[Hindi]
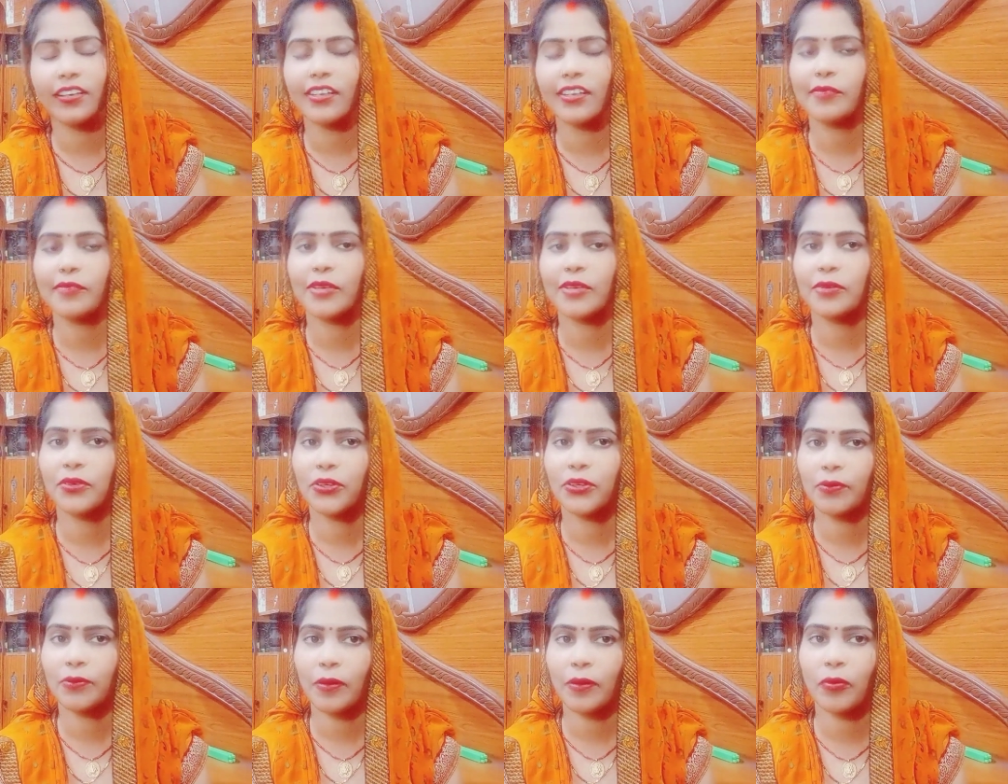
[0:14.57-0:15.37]
कर ही मेरे
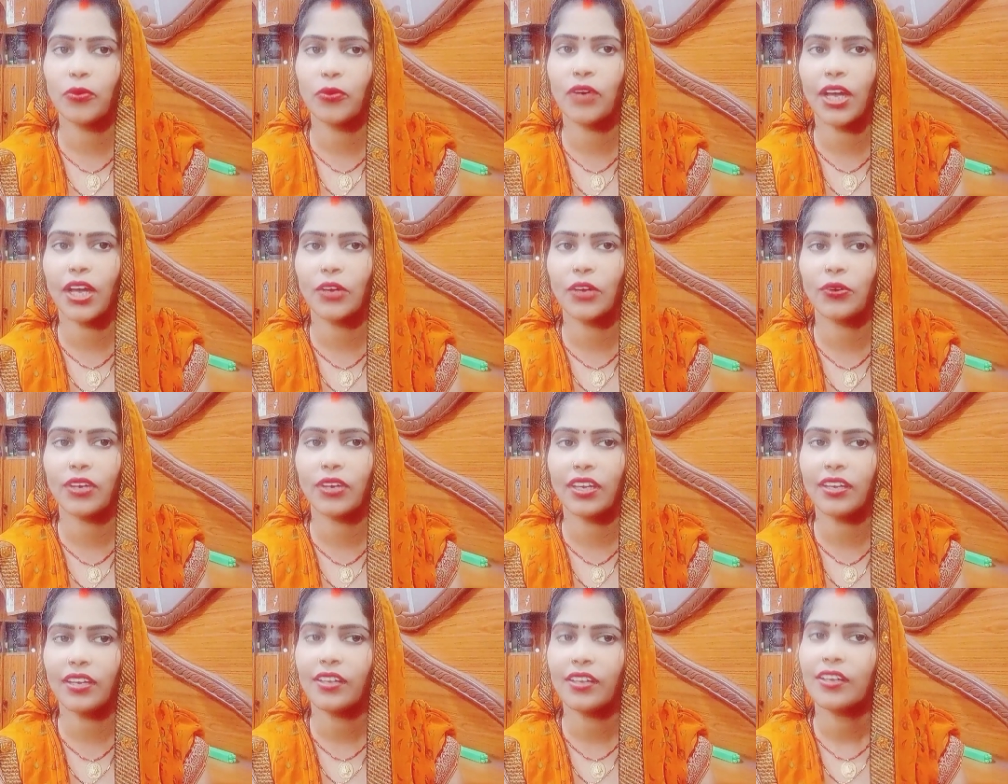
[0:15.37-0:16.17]
वीडियो पर आप लोग आए
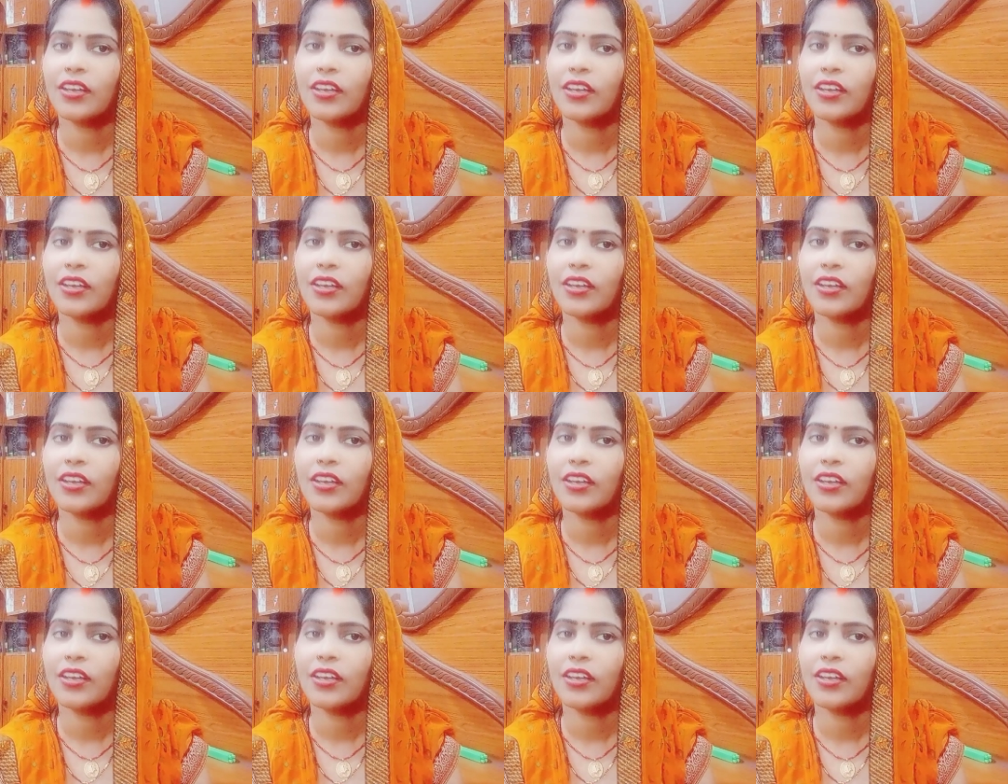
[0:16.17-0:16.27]
होंगे